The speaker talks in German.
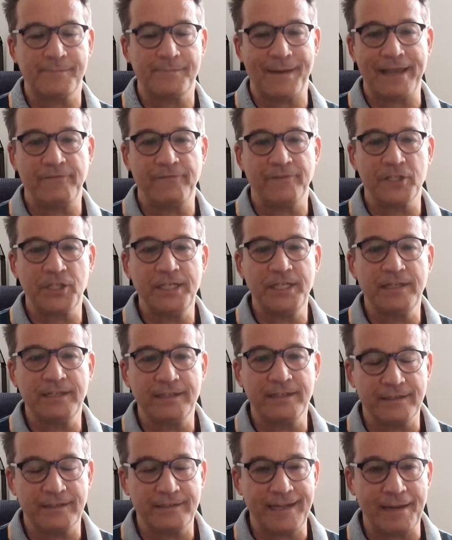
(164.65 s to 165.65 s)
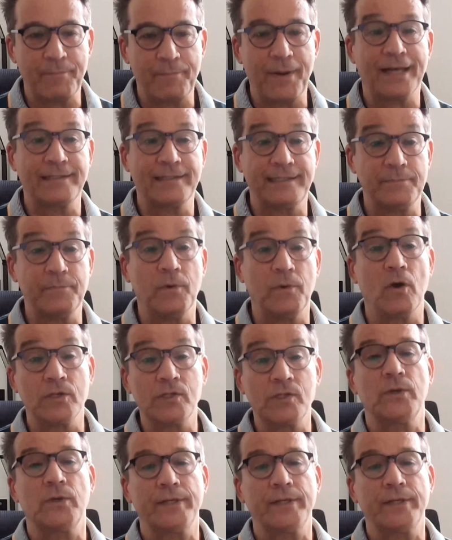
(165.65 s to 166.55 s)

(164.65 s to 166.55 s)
zwei verschiedenen Departements,